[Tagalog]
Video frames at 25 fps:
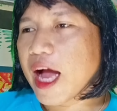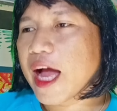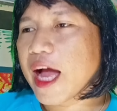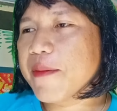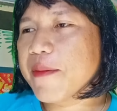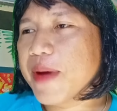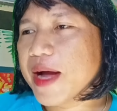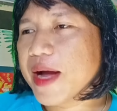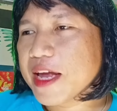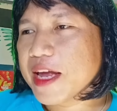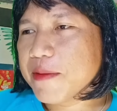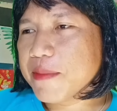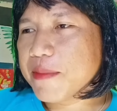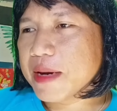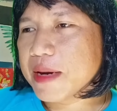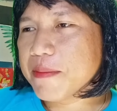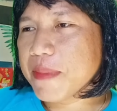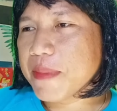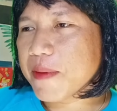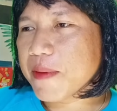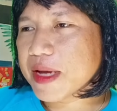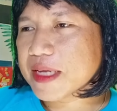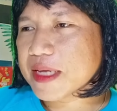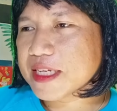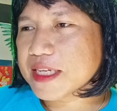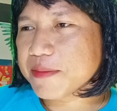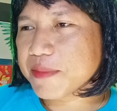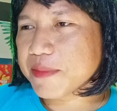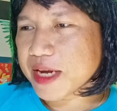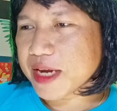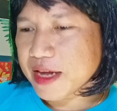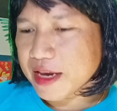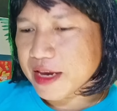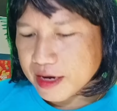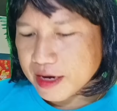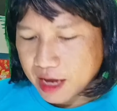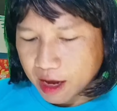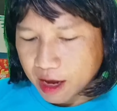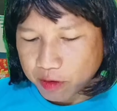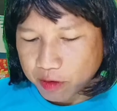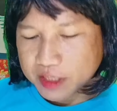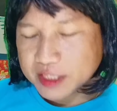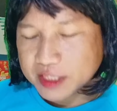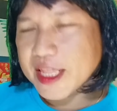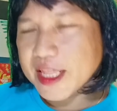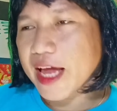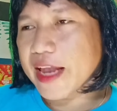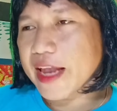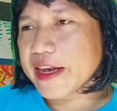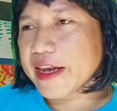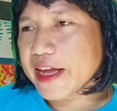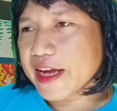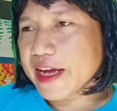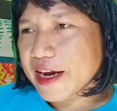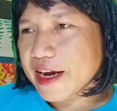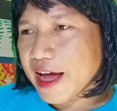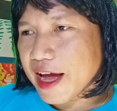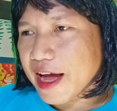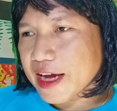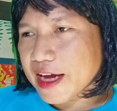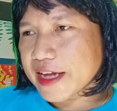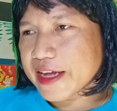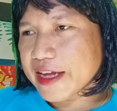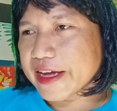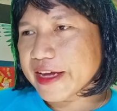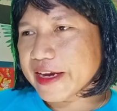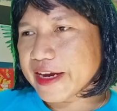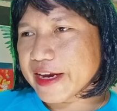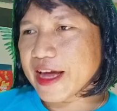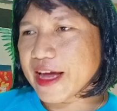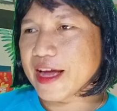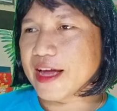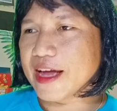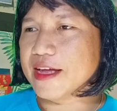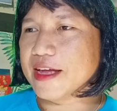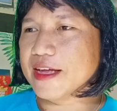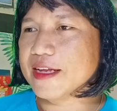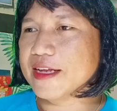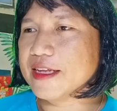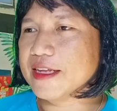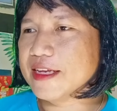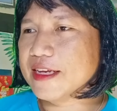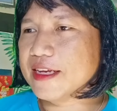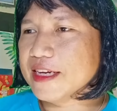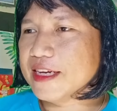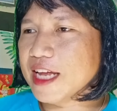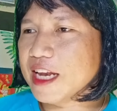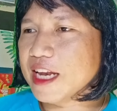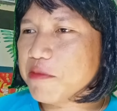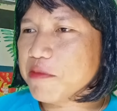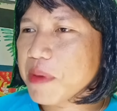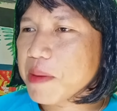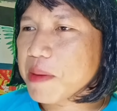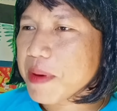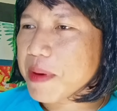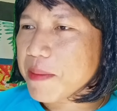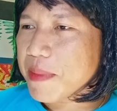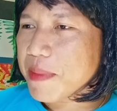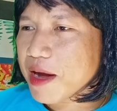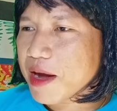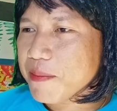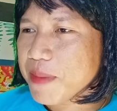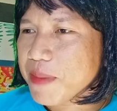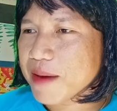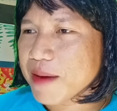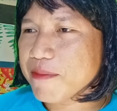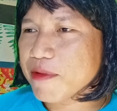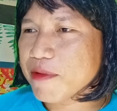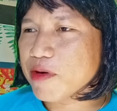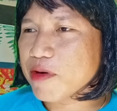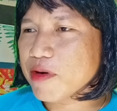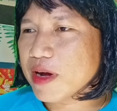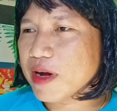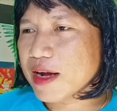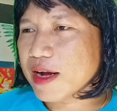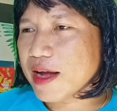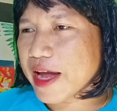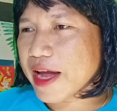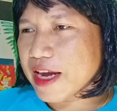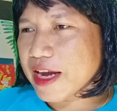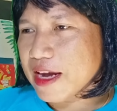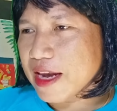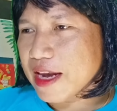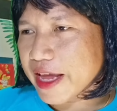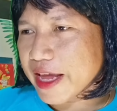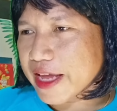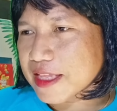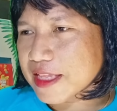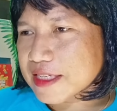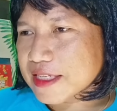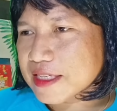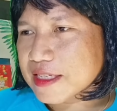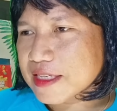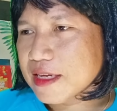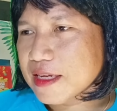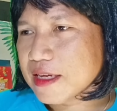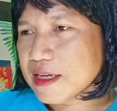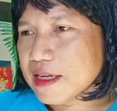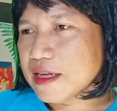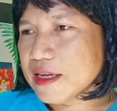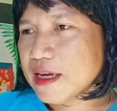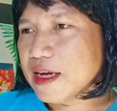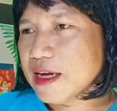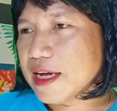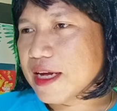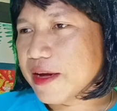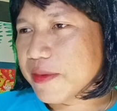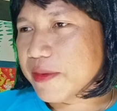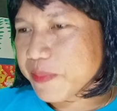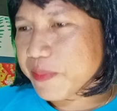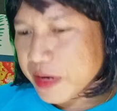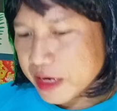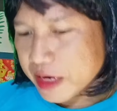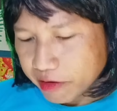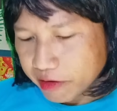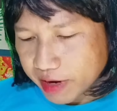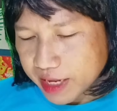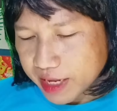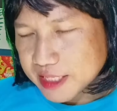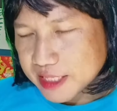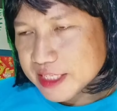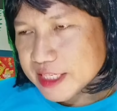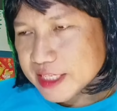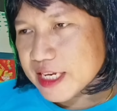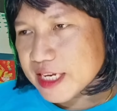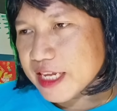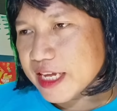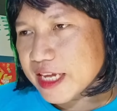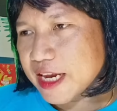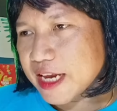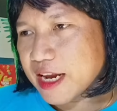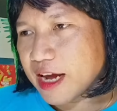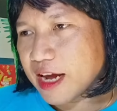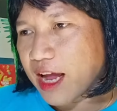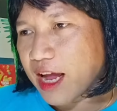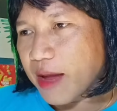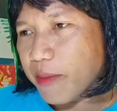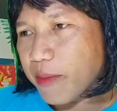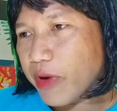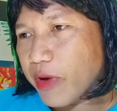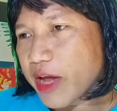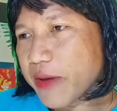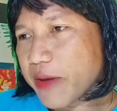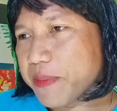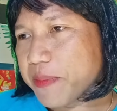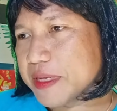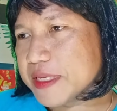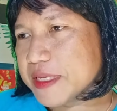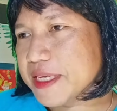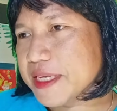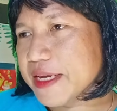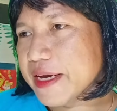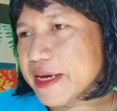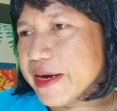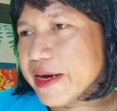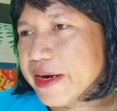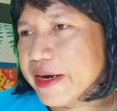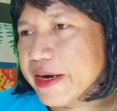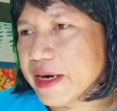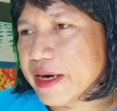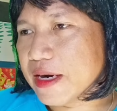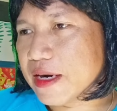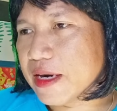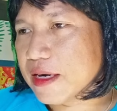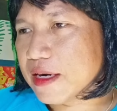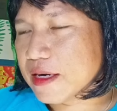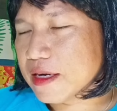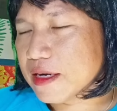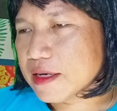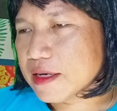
Akay bangin man, ma'am, kasi maging outstanding na akya na. Nano, ma'am, ang mga bago nga guidelines ang pag-rate siniyan ang amo ay PCR.